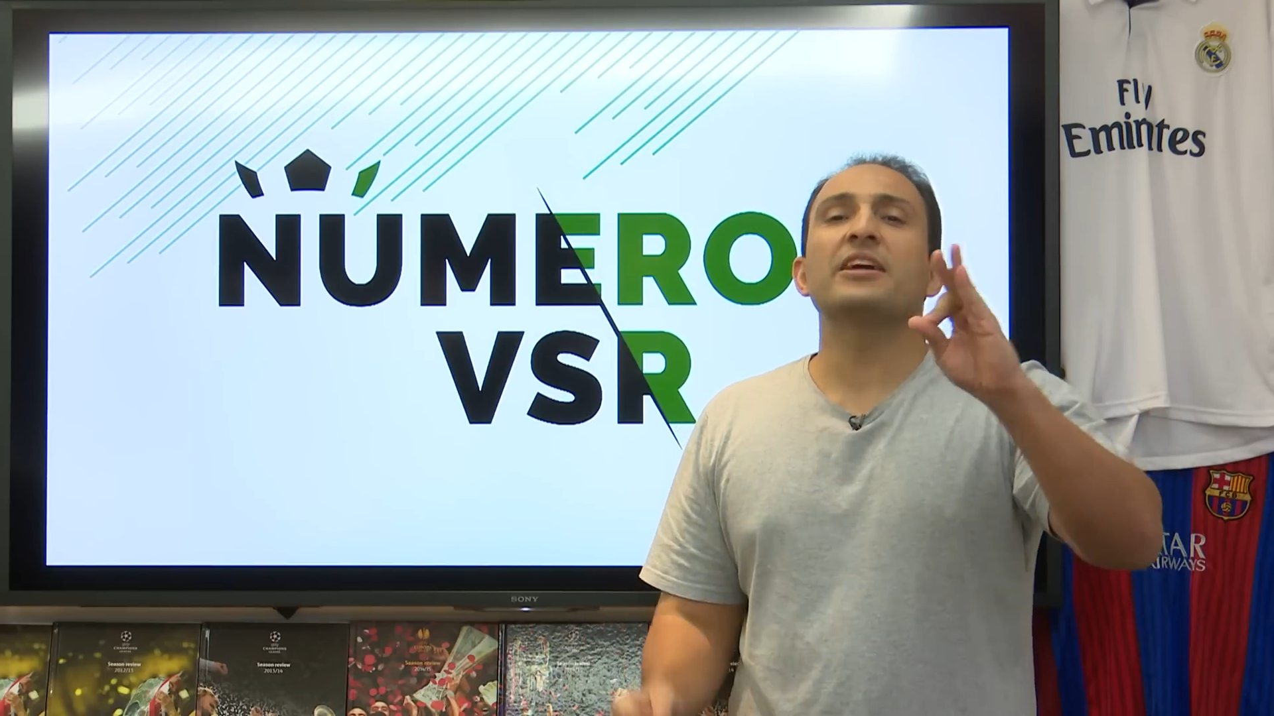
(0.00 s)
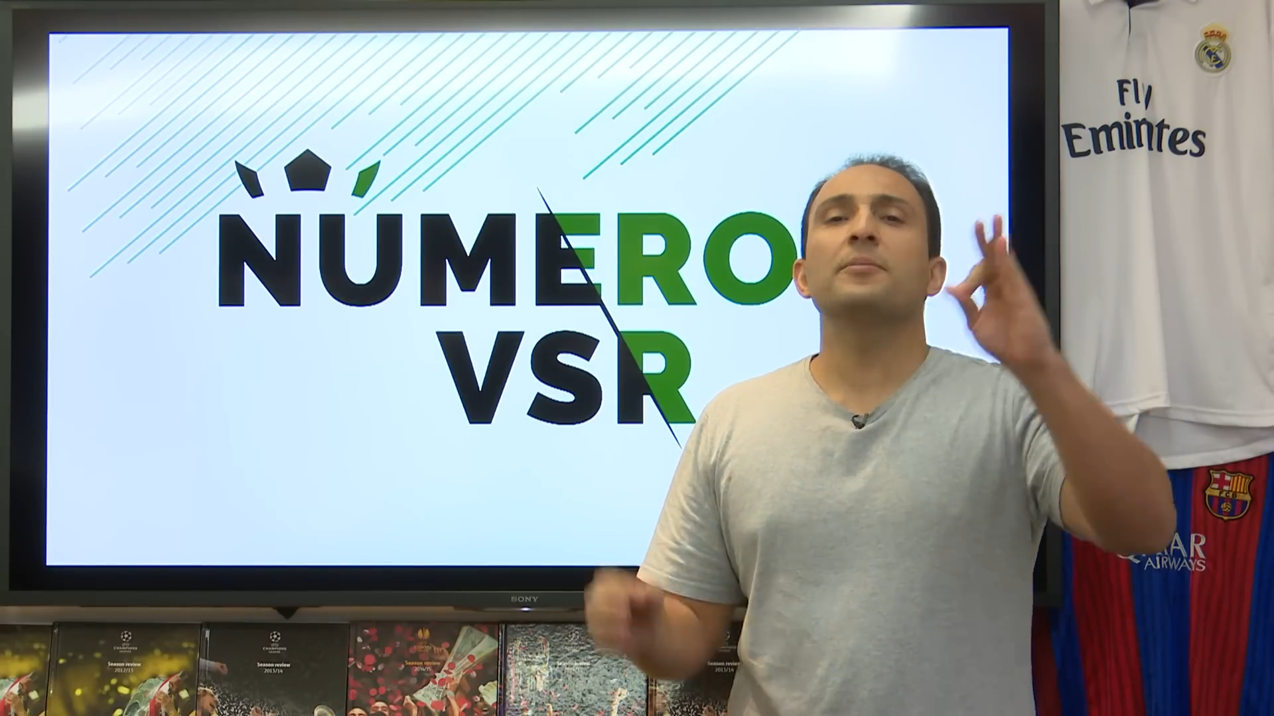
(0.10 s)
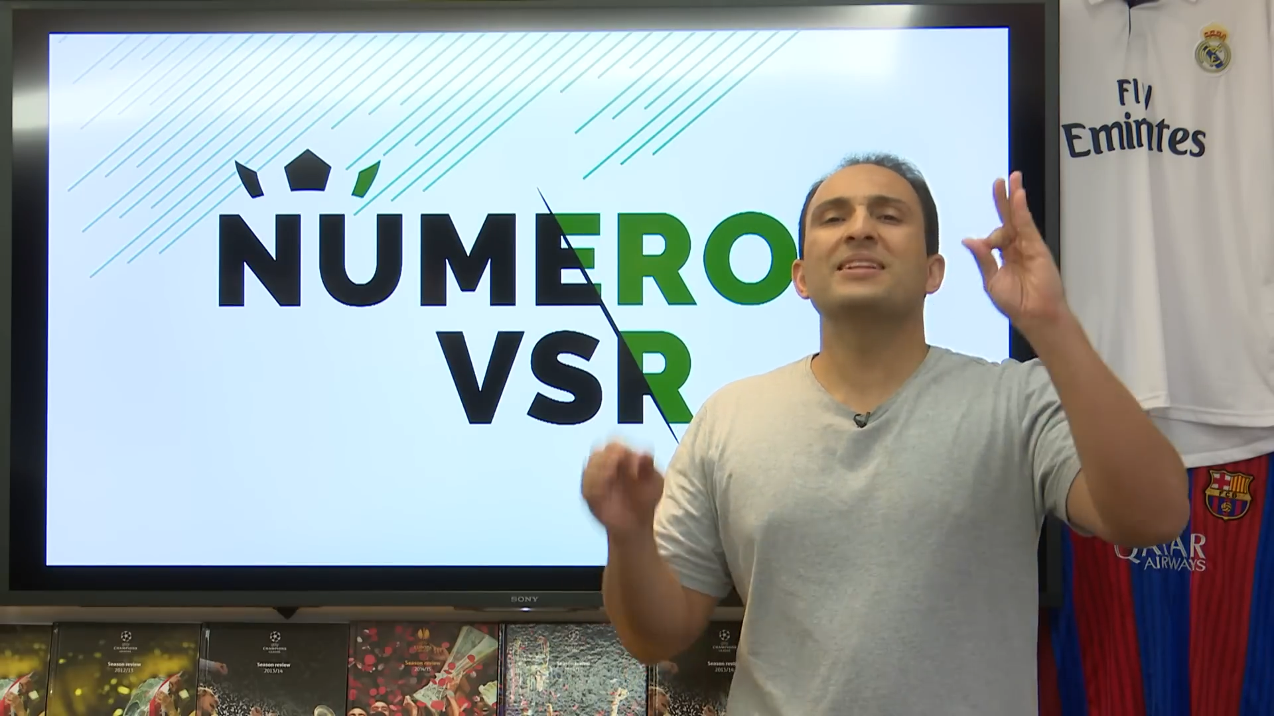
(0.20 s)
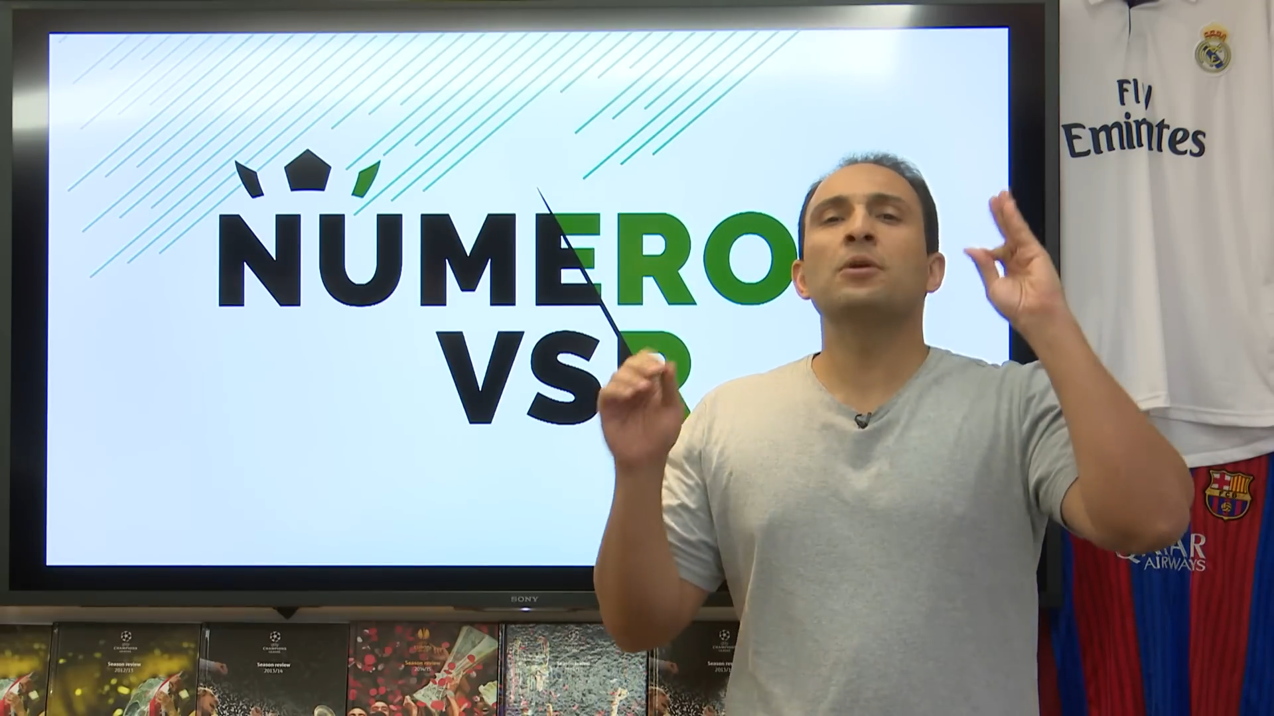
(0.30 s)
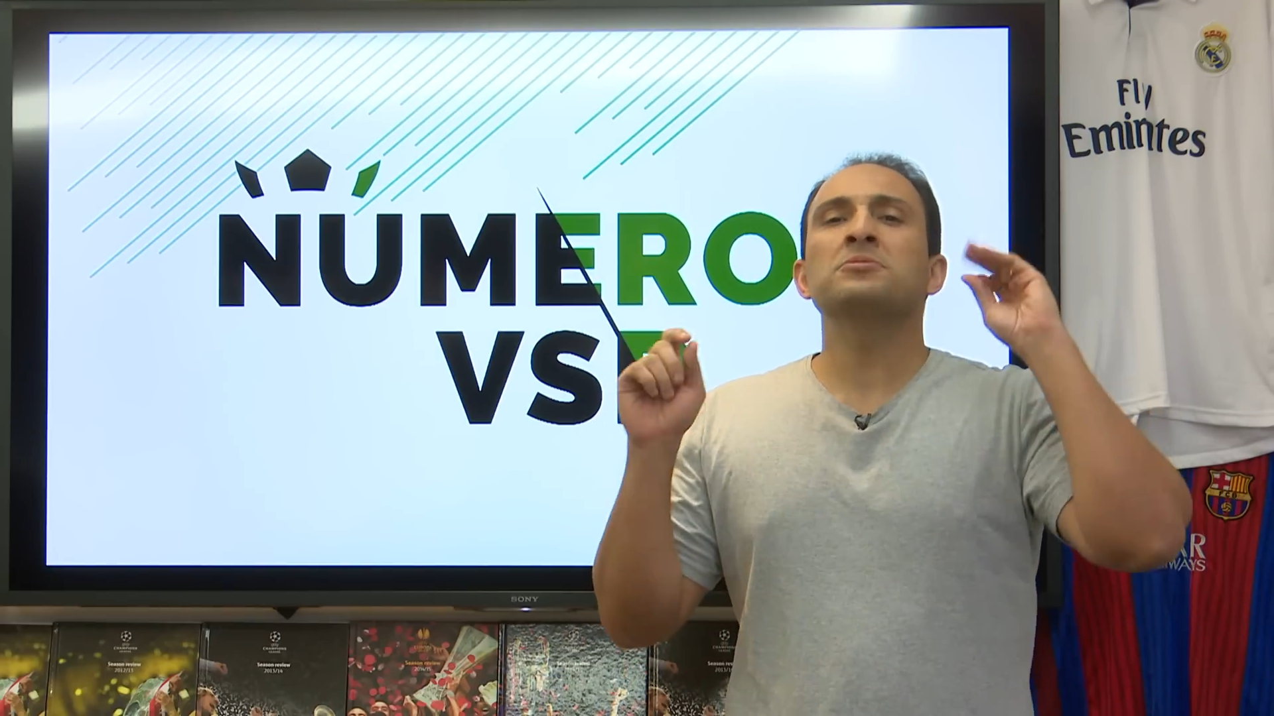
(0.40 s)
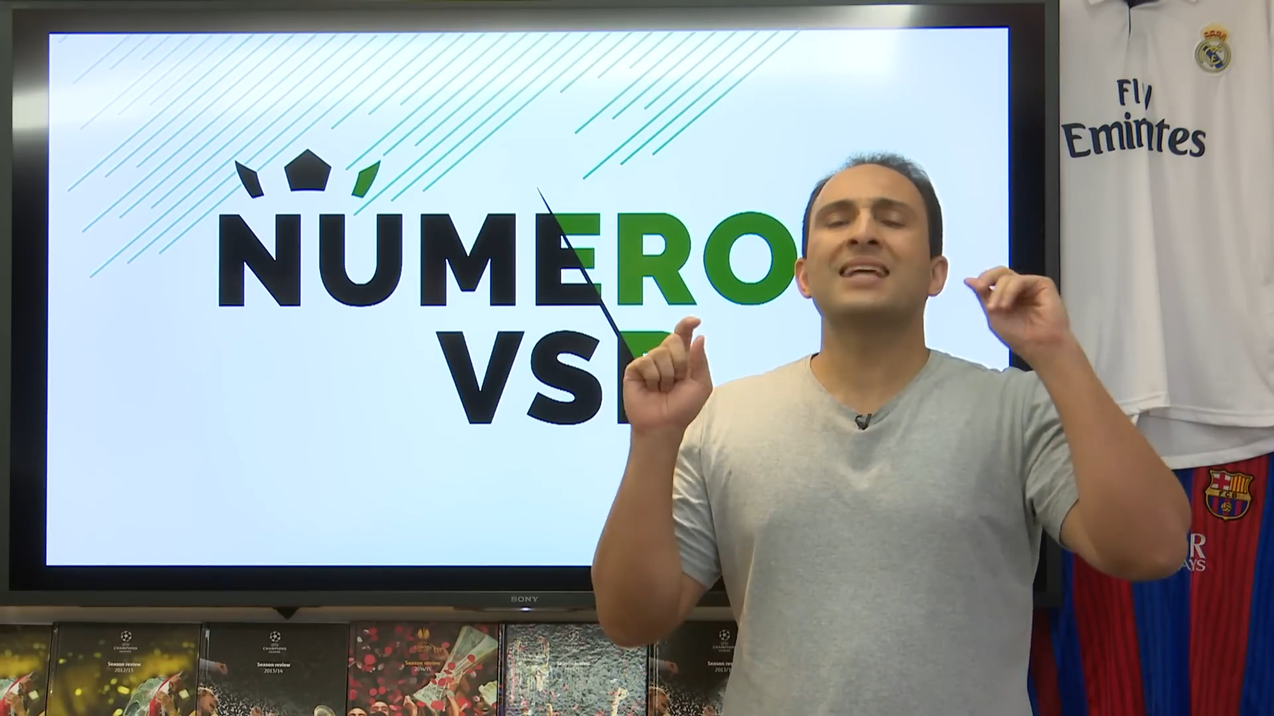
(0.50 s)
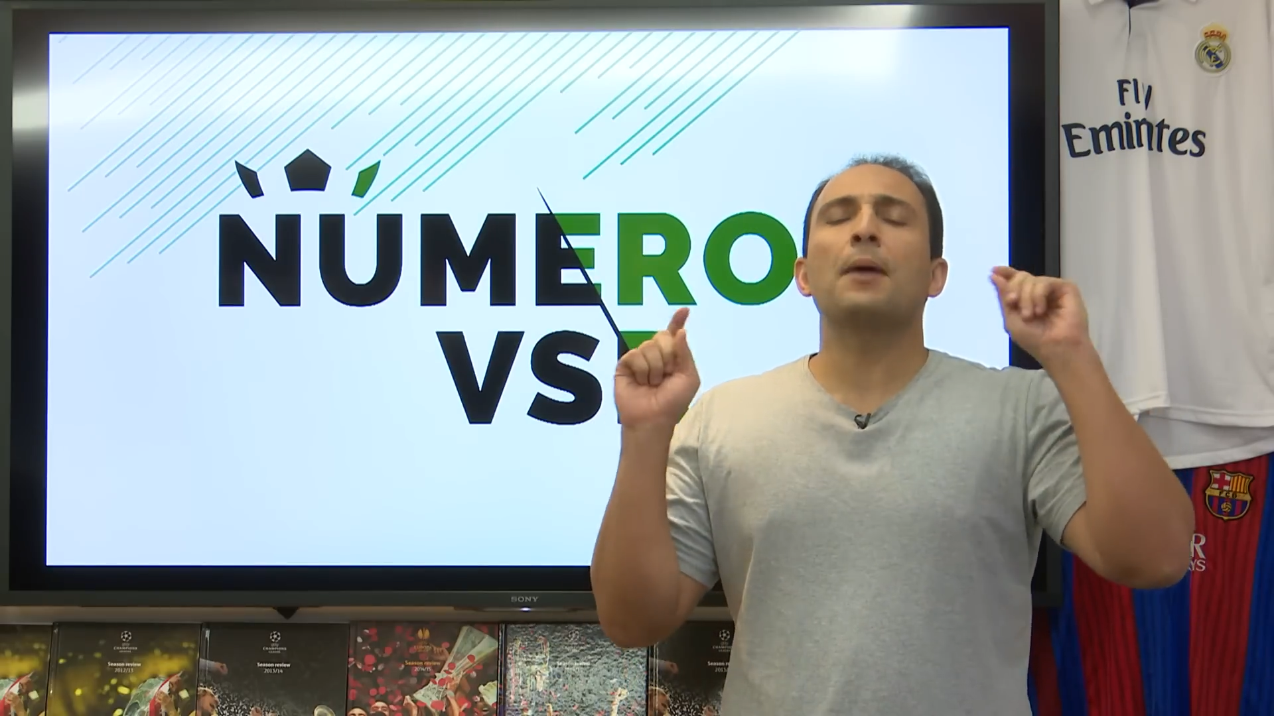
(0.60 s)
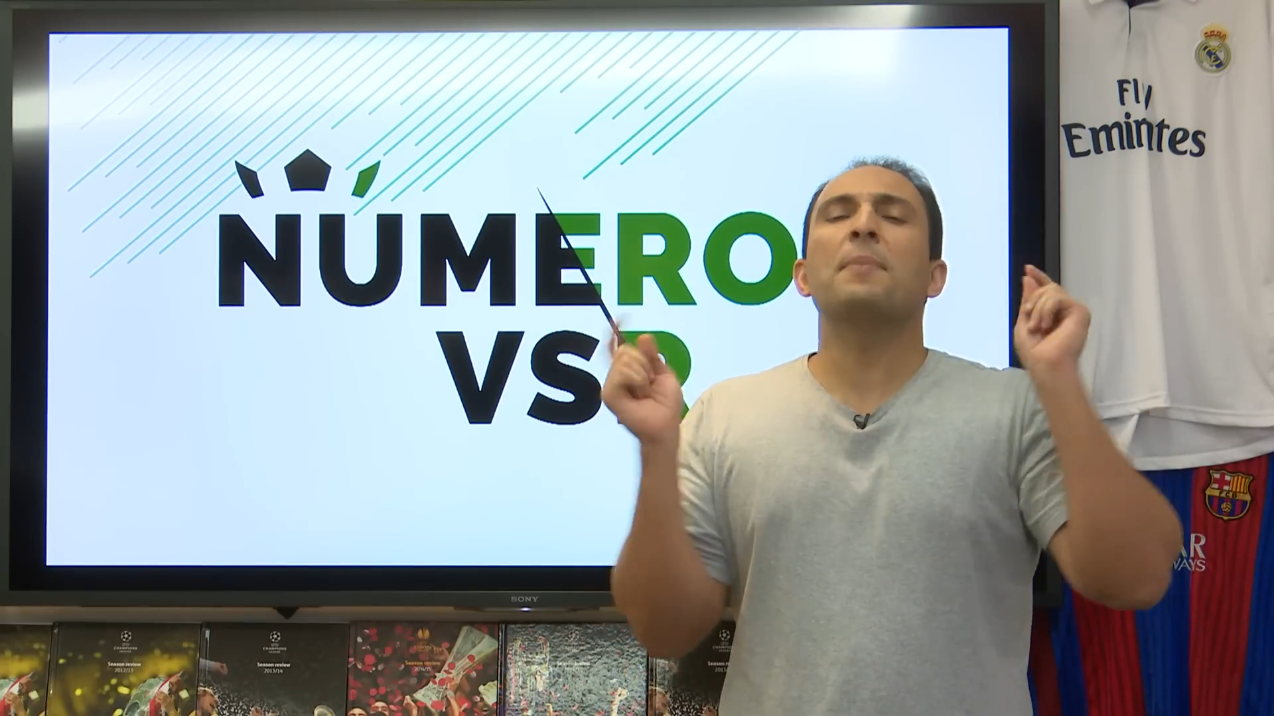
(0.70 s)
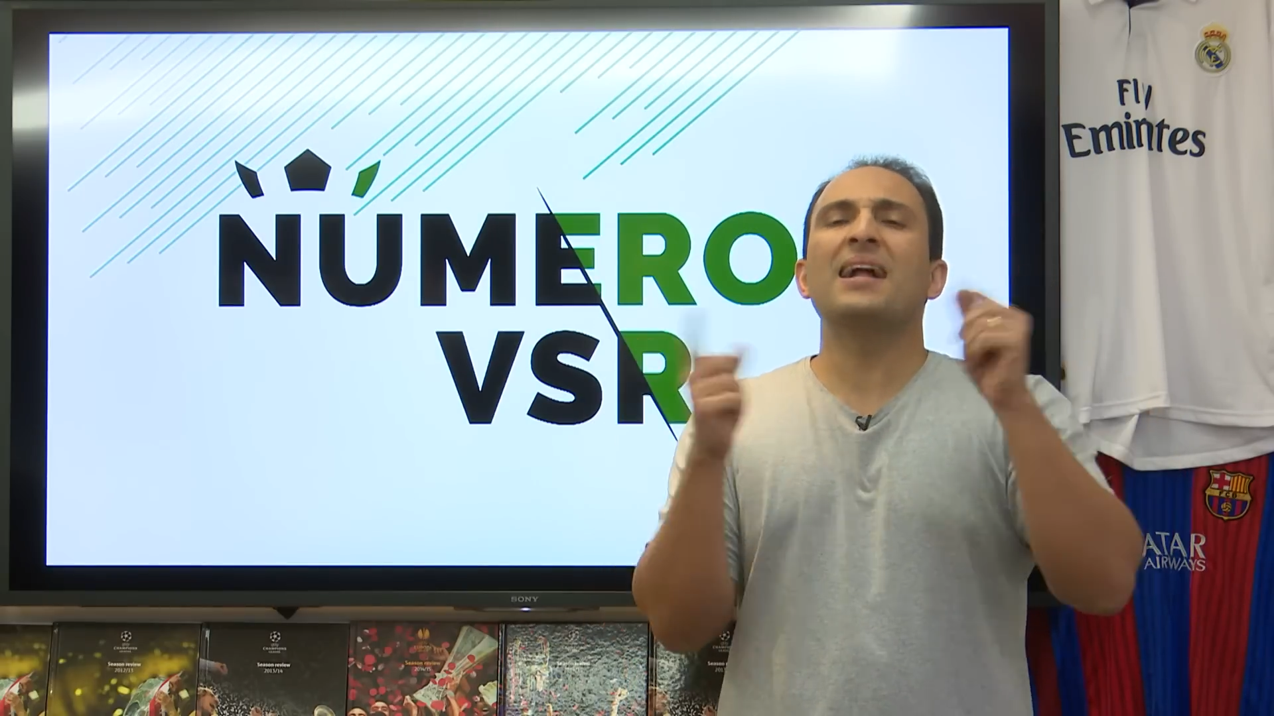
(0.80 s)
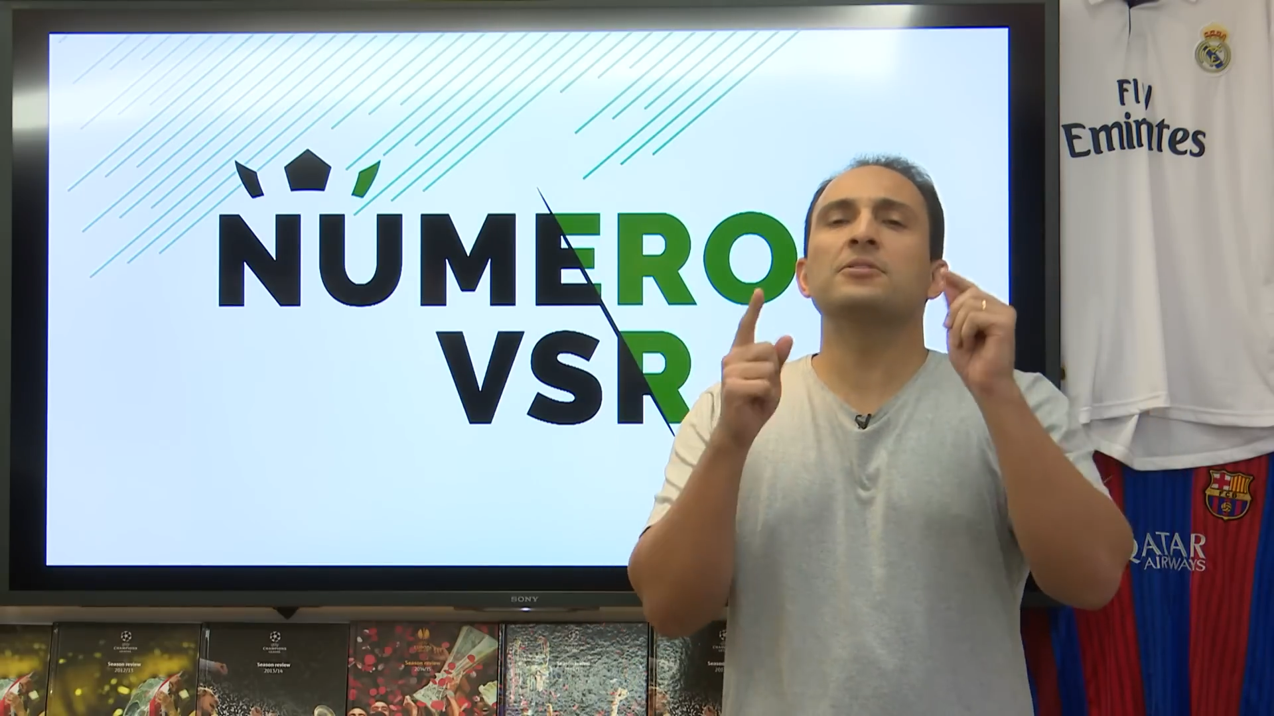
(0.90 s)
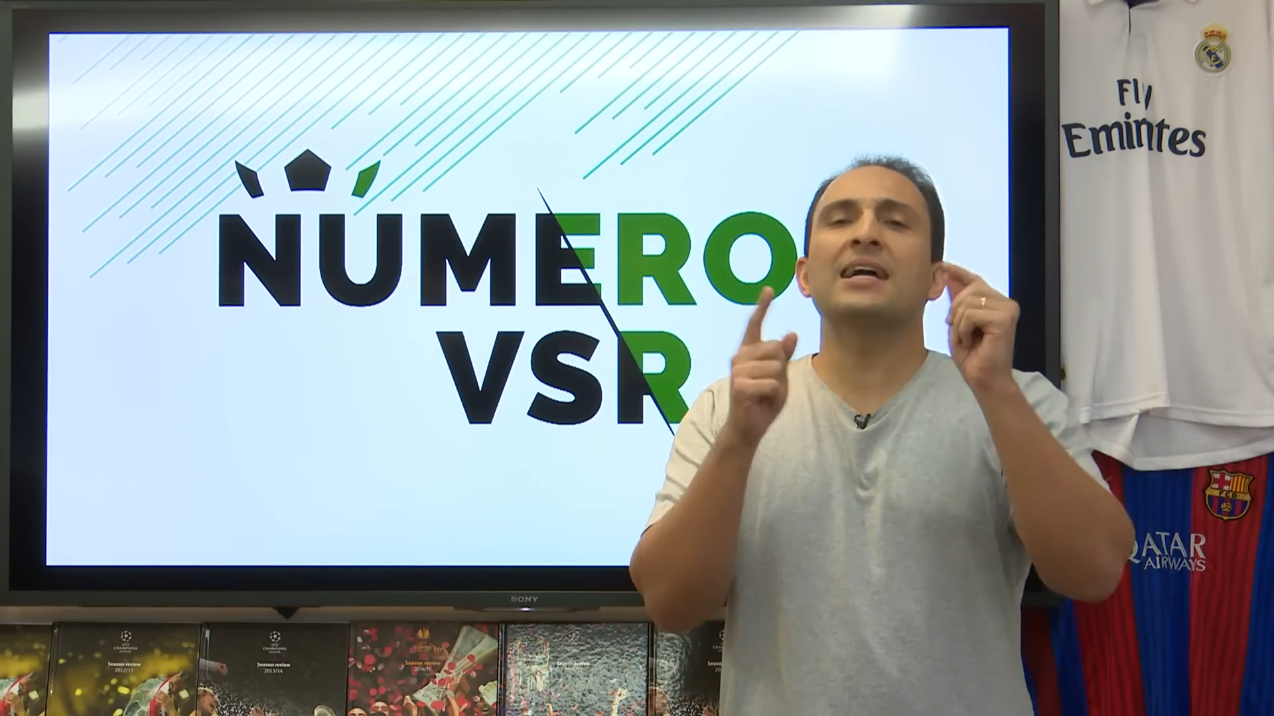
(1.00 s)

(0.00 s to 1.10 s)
que me dá um trabalho